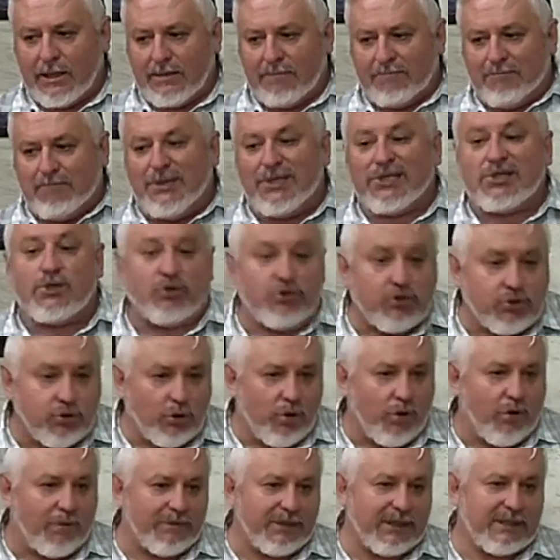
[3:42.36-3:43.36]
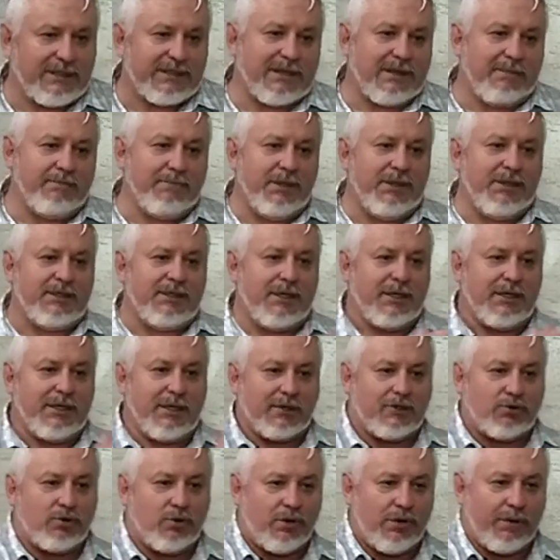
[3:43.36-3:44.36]
безусловно, событие,
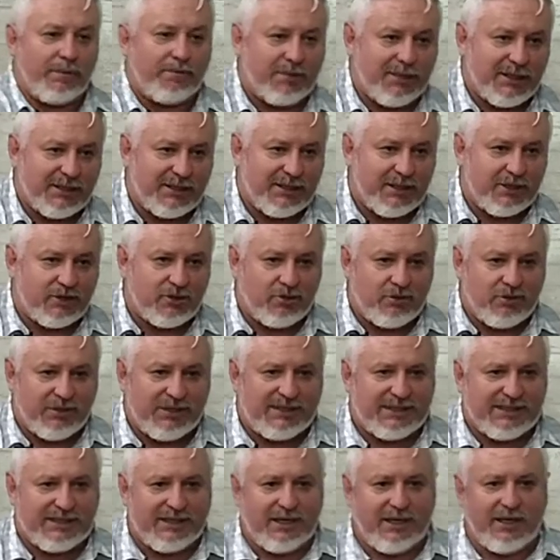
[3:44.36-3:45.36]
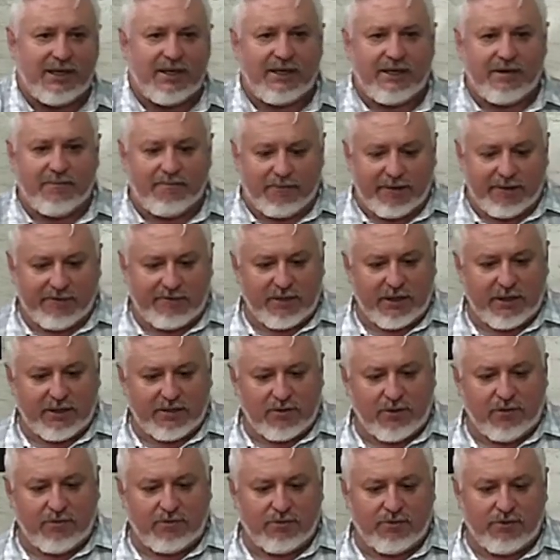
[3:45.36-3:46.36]
которое произошло, исцеление
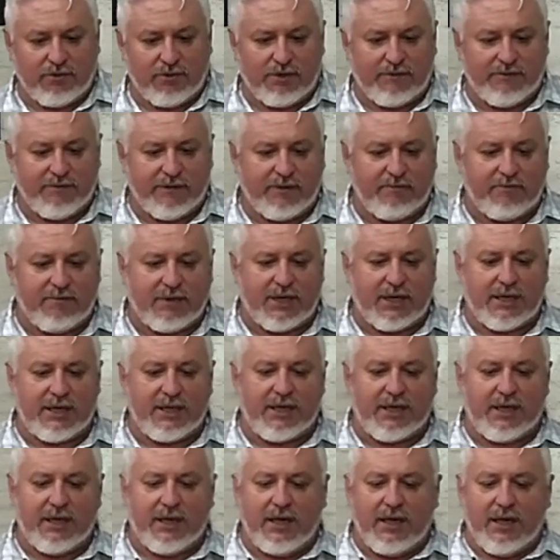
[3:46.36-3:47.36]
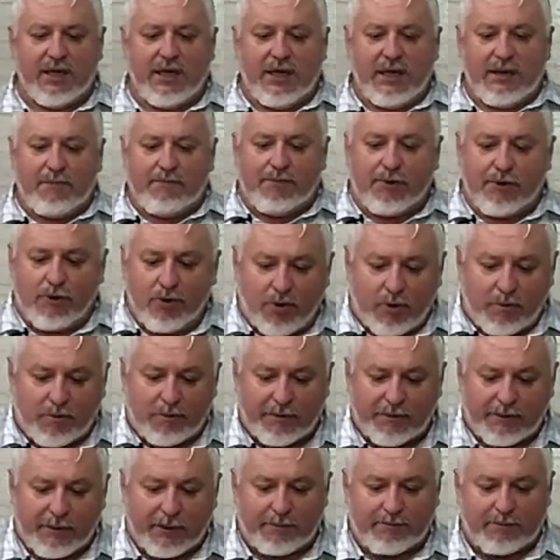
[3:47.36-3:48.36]
привлекло много внимания,
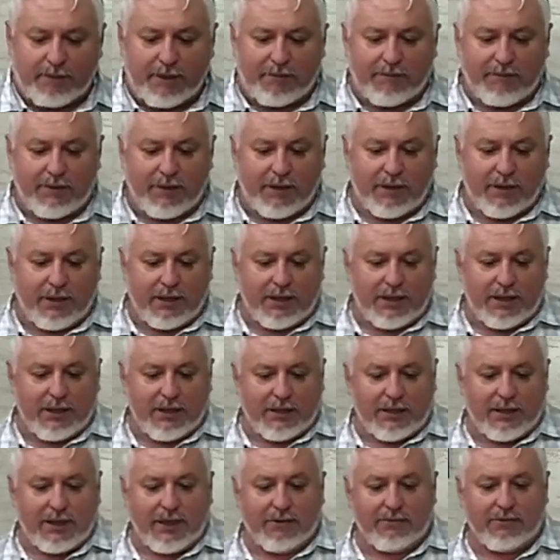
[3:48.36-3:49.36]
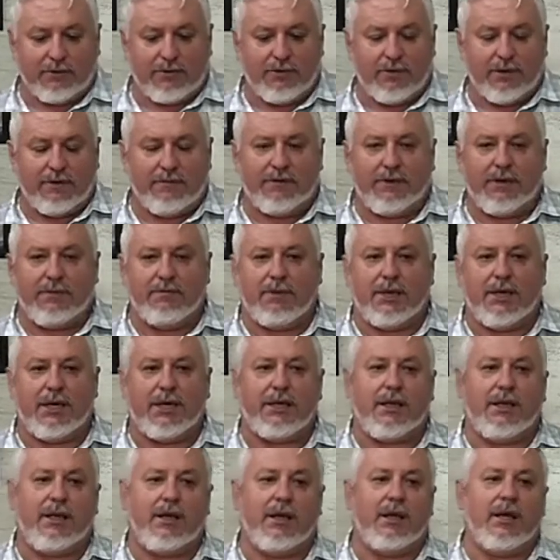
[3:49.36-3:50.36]
проповедь привлекла много
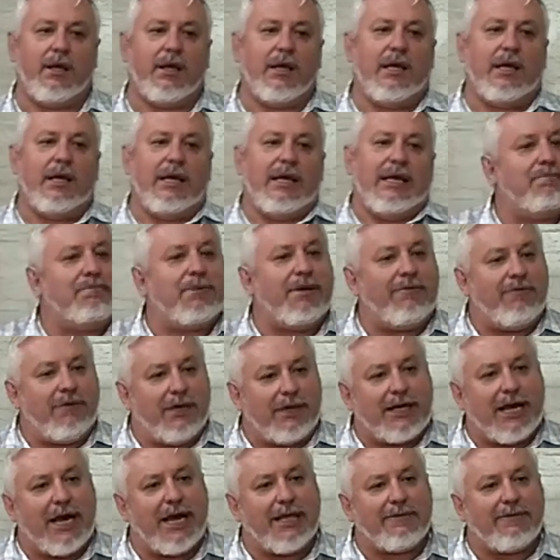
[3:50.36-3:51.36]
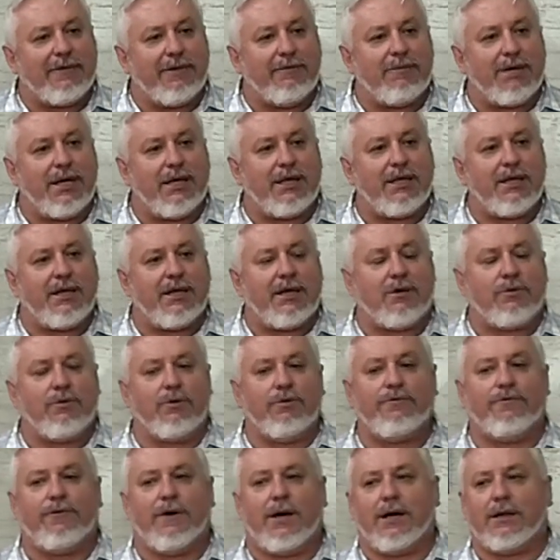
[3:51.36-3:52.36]
внимания. Привлекает внимание
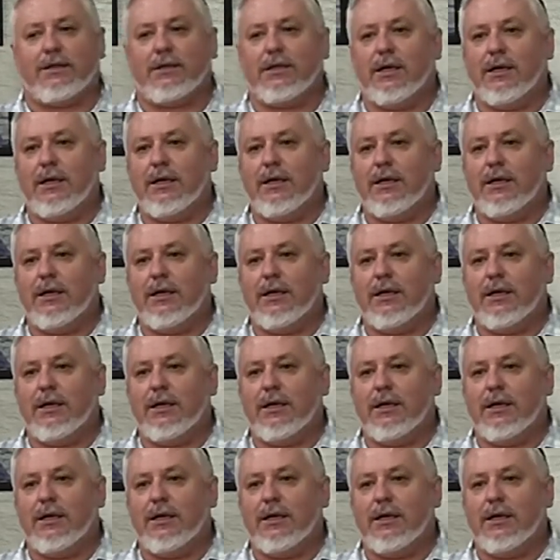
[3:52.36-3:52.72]
какой факт?